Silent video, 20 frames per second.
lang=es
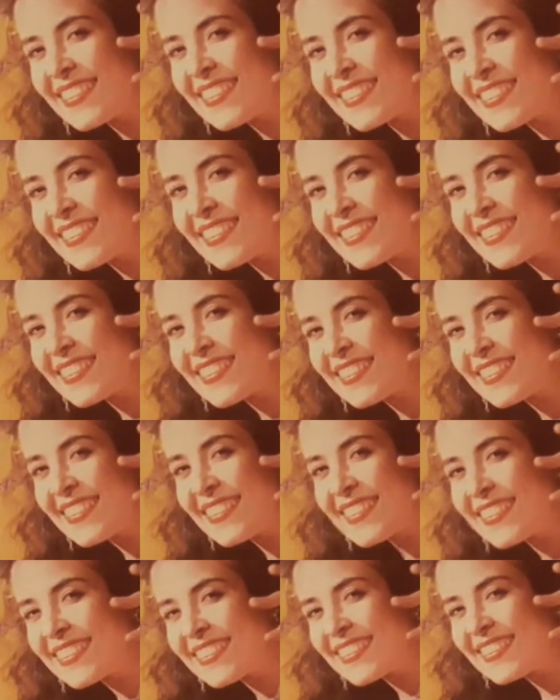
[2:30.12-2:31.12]
de temas
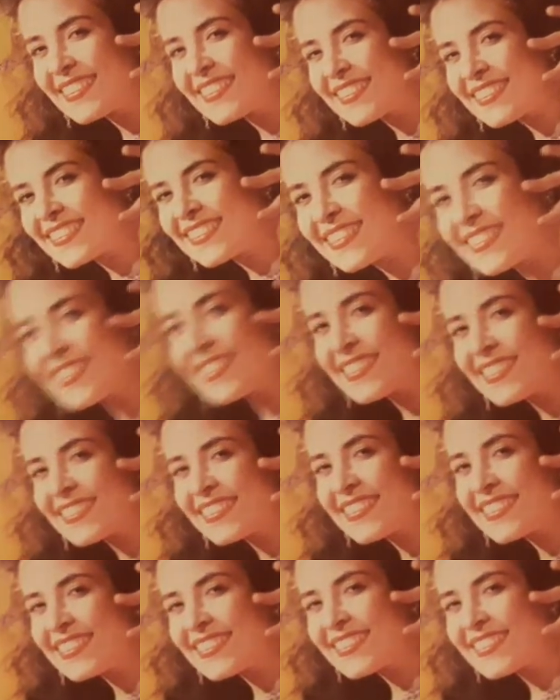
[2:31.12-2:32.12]
como de
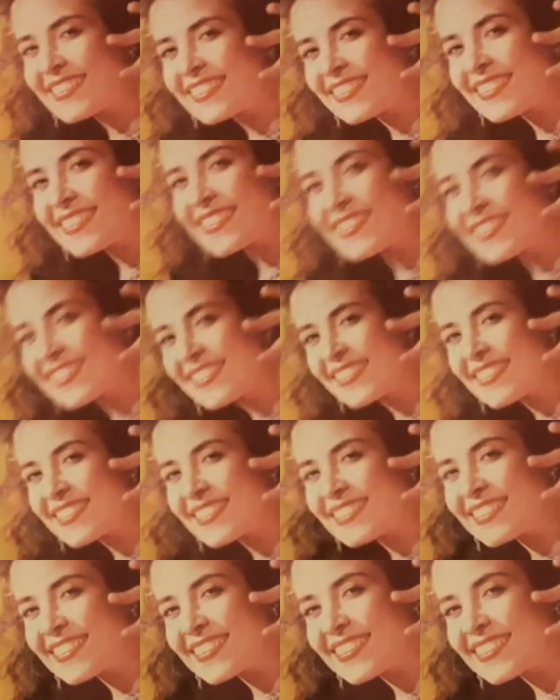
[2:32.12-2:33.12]
depresión, de
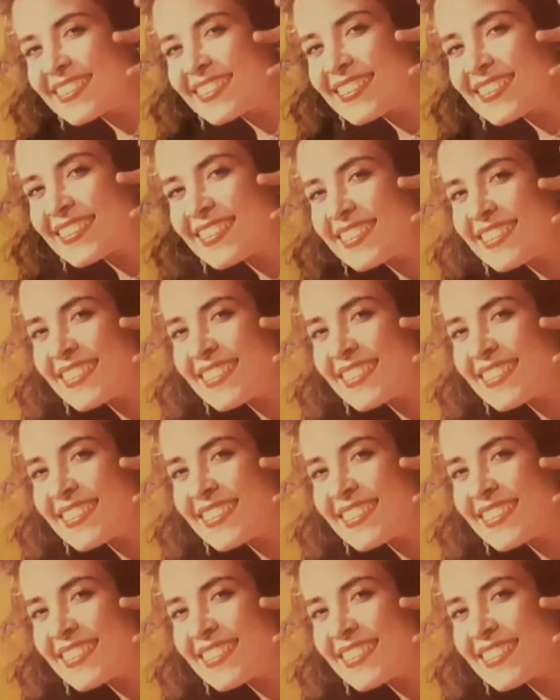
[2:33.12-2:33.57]
tristeza,